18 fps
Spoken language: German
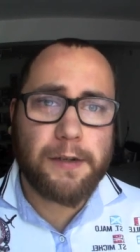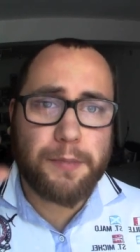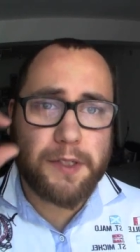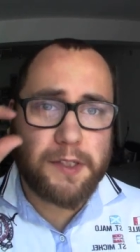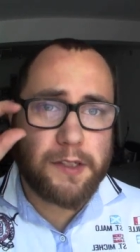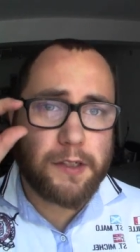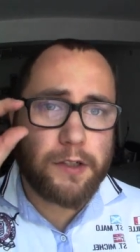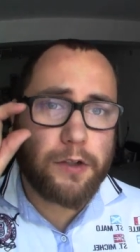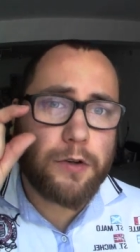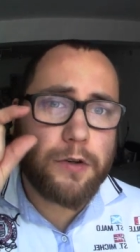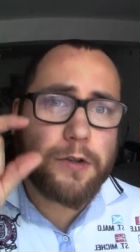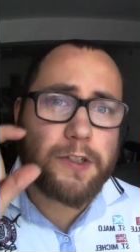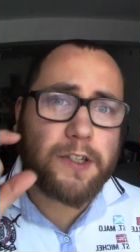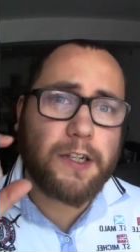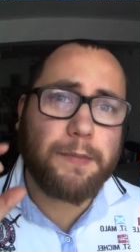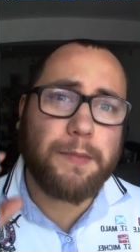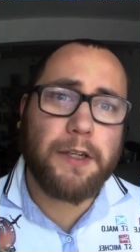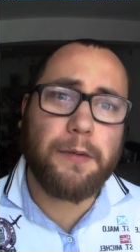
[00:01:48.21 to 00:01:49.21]
ein bisschen
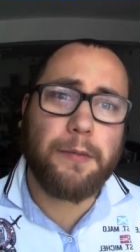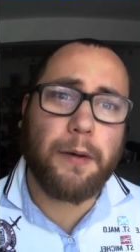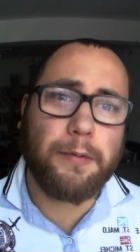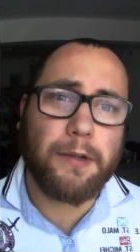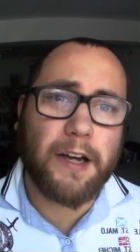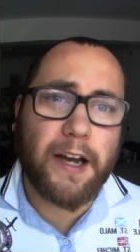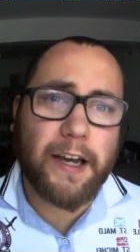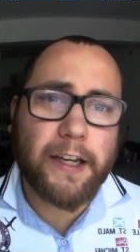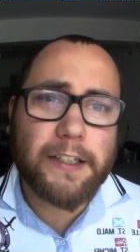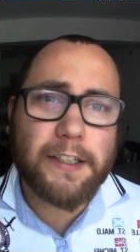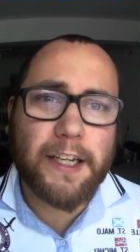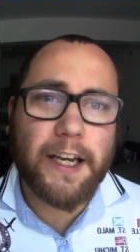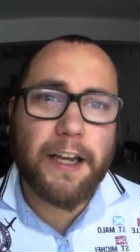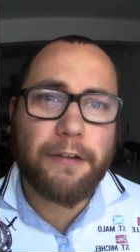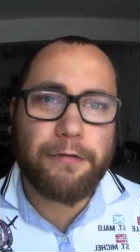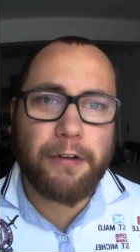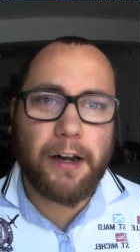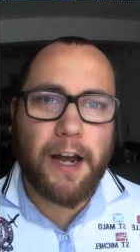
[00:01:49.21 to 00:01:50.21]
größer, damit ich überhaupt
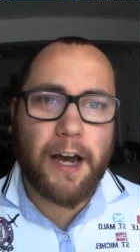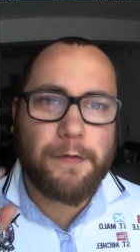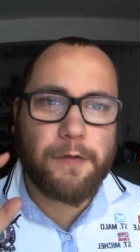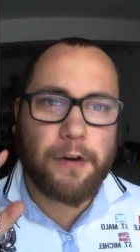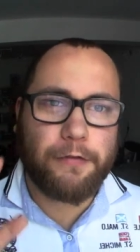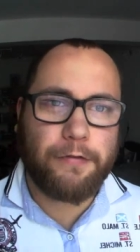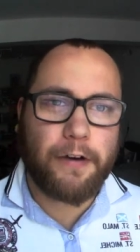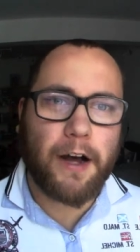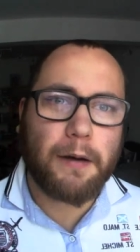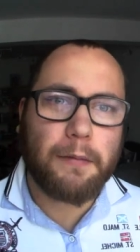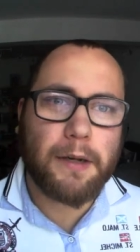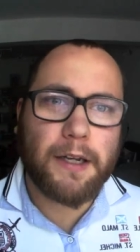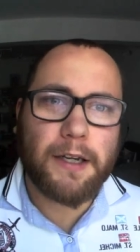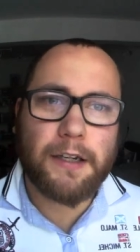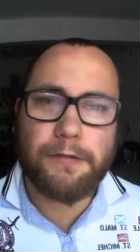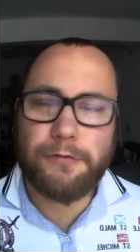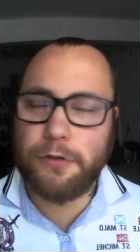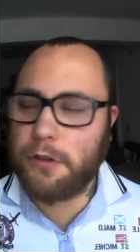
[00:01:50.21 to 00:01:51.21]
reintreffe, weil einfach
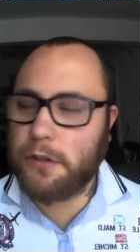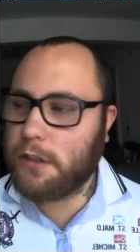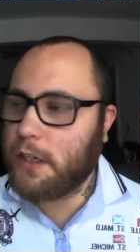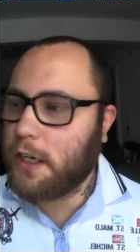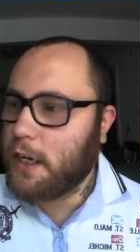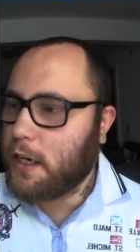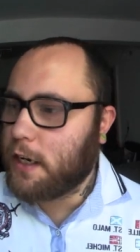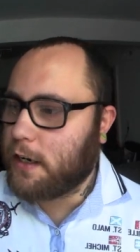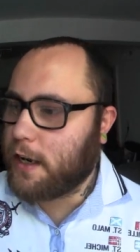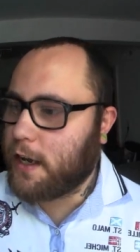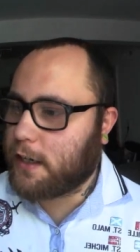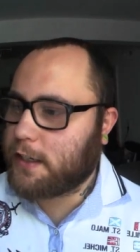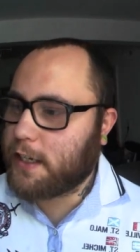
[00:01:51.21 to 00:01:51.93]
fabelhaft und nach